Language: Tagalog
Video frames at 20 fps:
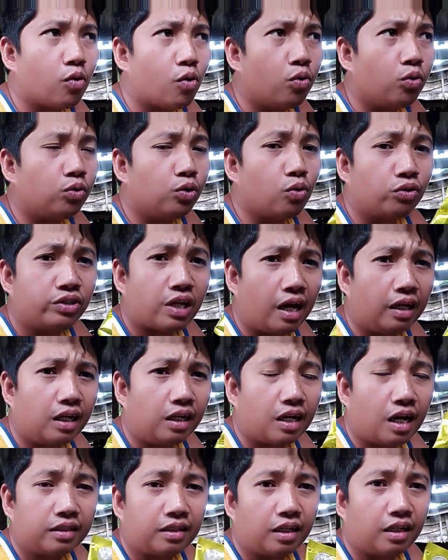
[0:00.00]
kung yung
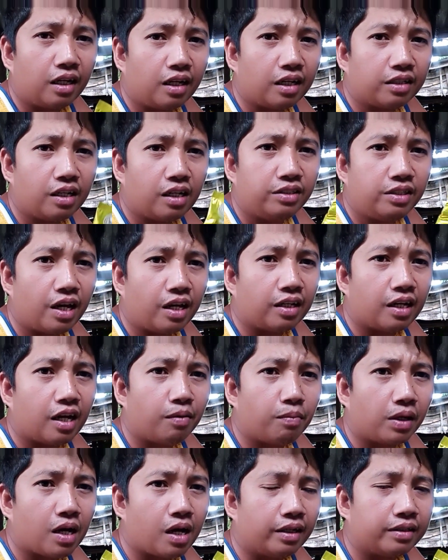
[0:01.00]
channel natin ay nagsishare
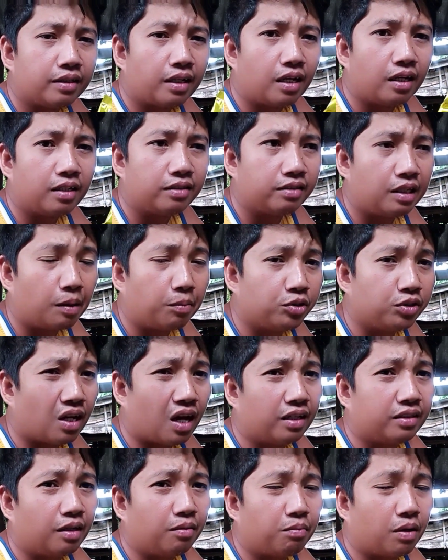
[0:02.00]
ng magagandang
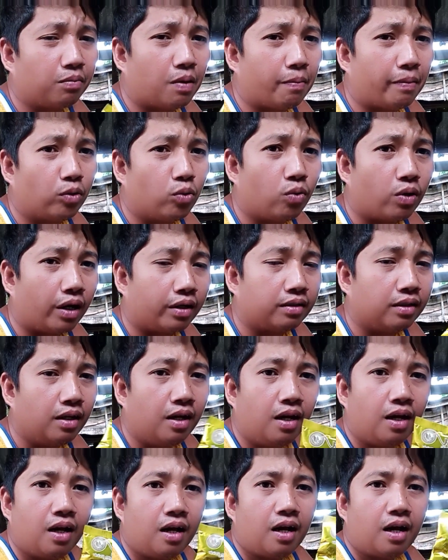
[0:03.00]
tips sa ating pagmamanukan.
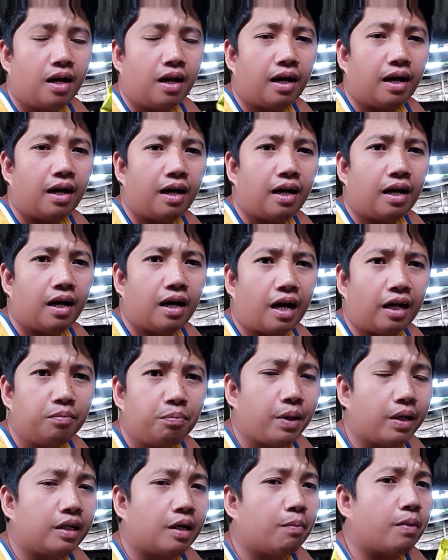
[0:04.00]
Uh,
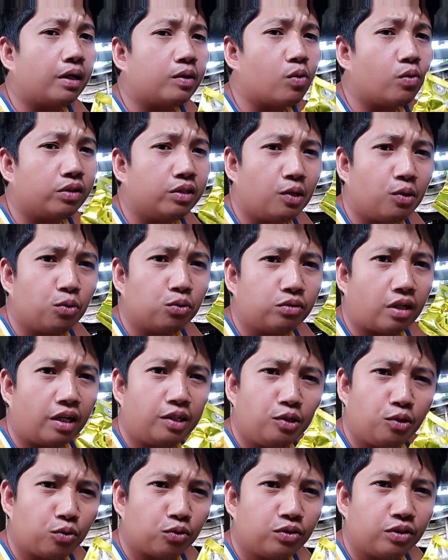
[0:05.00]
unfair naman kung hindi ko sa
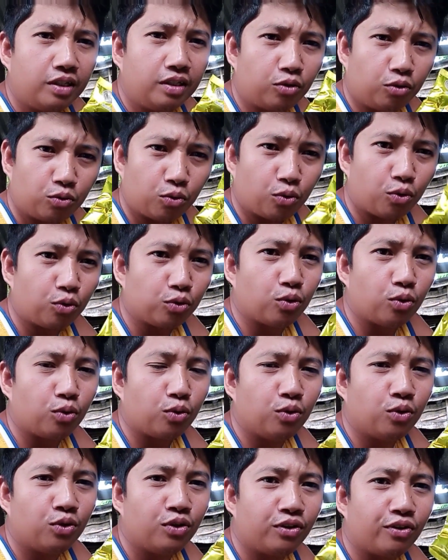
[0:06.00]
inyo ituturo
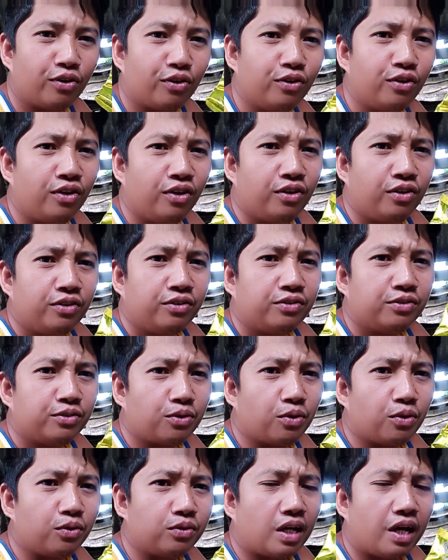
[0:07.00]
to. No?
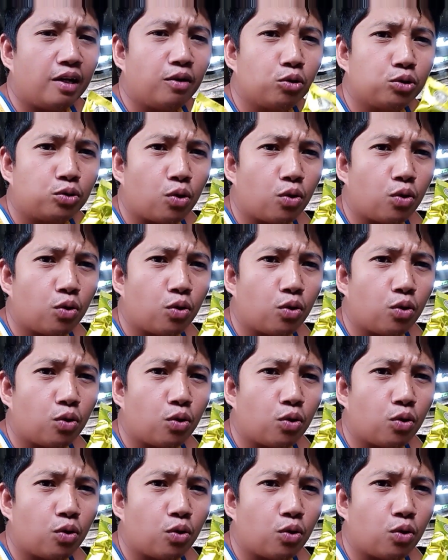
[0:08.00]
So, dahil